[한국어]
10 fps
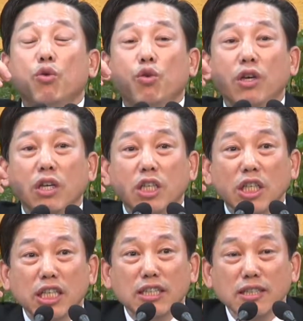
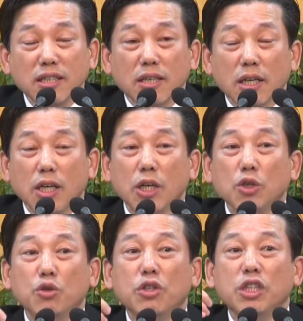귀신은
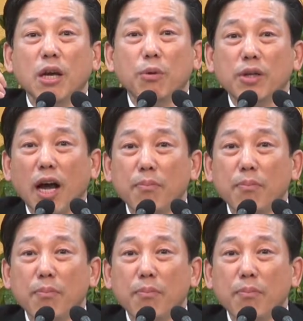육체보다